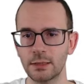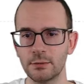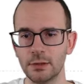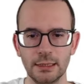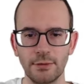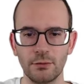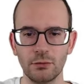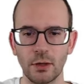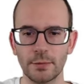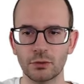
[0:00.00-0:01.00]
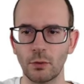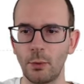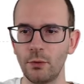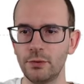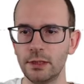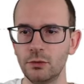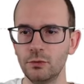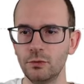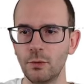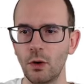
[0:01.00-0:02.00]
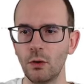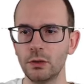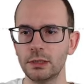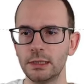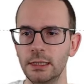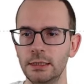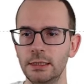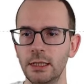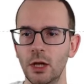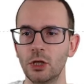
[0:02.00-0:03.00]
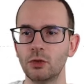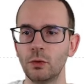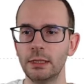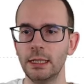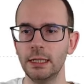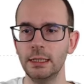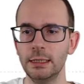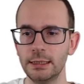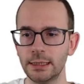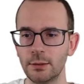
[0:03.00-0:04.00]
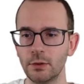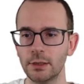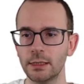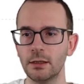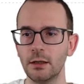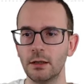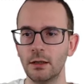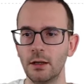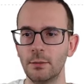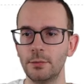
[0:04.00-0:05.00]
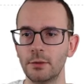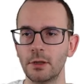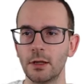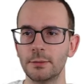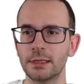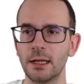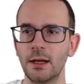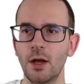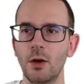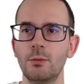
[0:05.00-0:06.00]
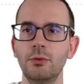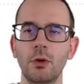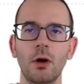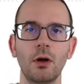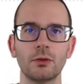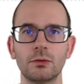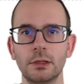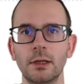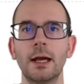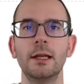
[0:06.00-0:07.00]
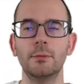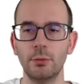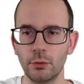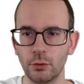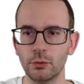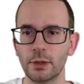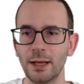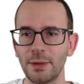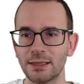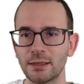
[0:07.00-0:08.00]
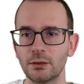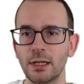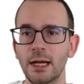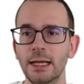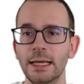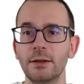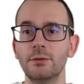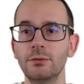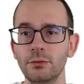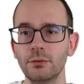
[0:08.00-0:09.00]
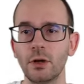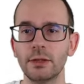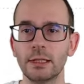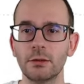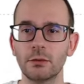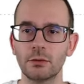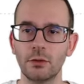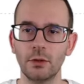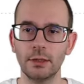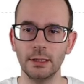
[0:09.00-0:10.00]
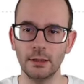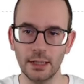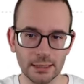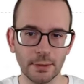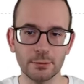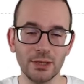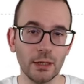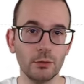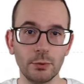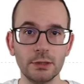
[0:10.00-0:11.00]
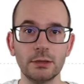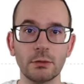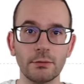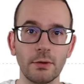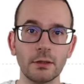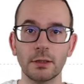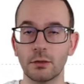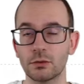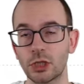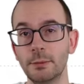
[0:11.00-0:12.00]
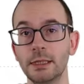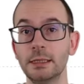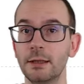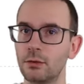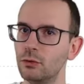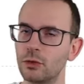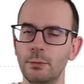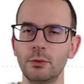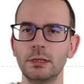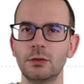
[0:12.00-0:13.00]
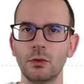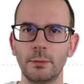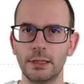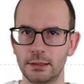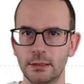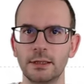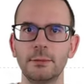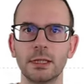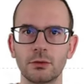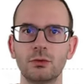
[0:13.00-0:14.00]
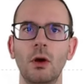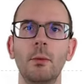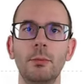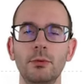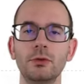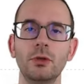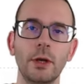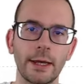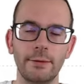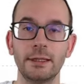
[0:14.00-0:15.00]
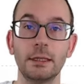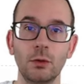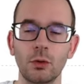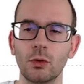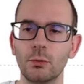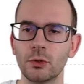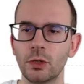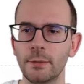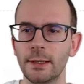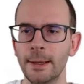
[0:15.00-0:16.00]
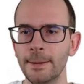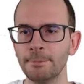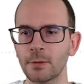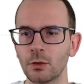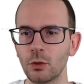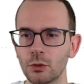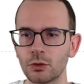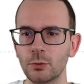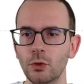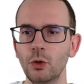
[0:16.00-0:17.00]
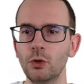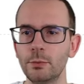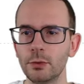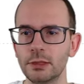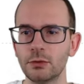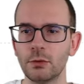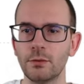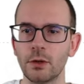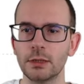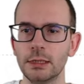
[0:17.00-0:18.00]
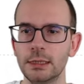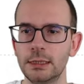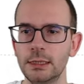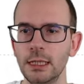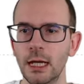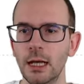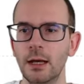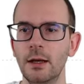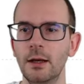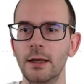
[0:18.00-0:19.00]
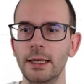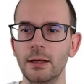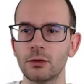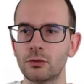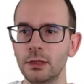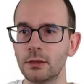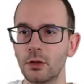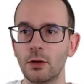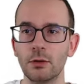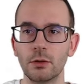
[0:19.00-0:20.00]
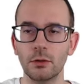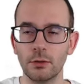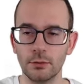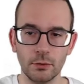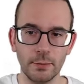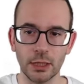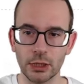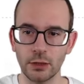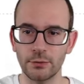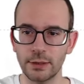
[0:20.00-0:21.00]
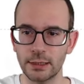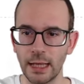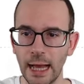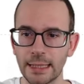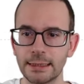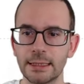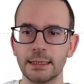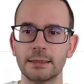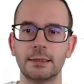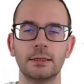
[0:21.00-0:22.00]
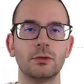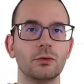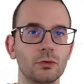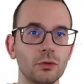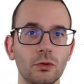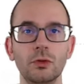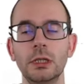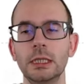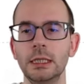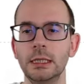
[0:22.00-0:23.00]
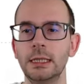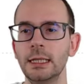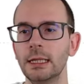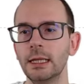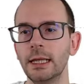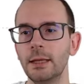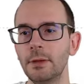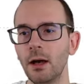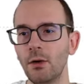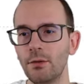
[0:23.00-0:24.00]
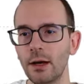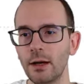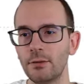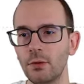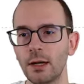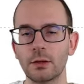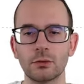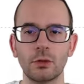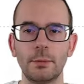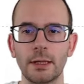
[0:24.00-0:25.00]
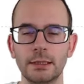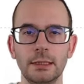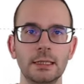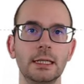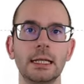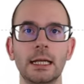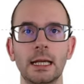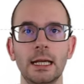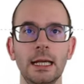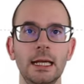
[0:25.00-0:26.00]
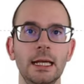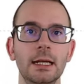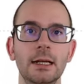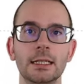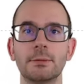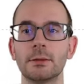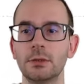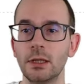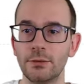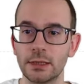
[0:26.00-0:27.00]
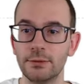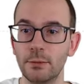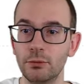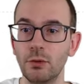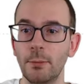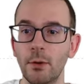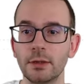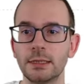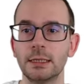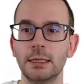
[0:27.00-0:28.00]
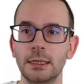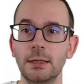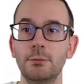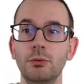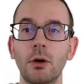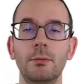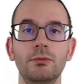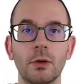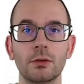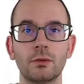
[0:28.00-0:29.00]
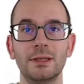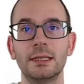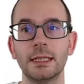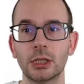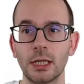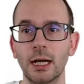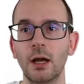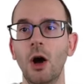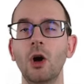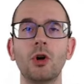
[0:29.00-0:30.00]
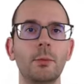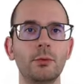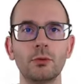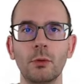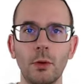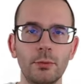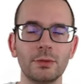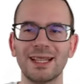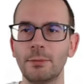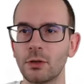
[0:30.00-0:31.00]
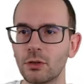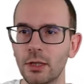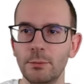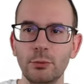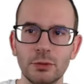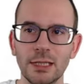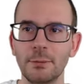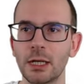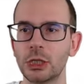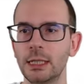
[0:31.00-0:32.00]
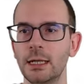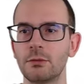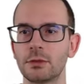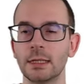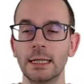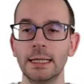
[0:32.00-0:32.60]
money va vouloir bien sûr profiter du mouvement haussier ici souhaité initialement d'ailleurs, comme ça, pour ensuite aller plus haut. Donc à partir de là, vous vous rendez compte que la smart money a une position de vente. Hein. On schématise avec une seule position, mais c'en est bien sûr plusieurs et avec des gros gros montants. Mais Grosso modo, une position de vente ici. Euh, et ensuite, quand le, marché en fait atteint cette zone de liquidité, eh bien, on va avoir la contrepartie qui est créée et euh, la smart money en fait qui va pouvoir prendre cette liquidité pour pouvoir trouver des achats encore plus nombreux, plus importants et pousser le marché à la hausse.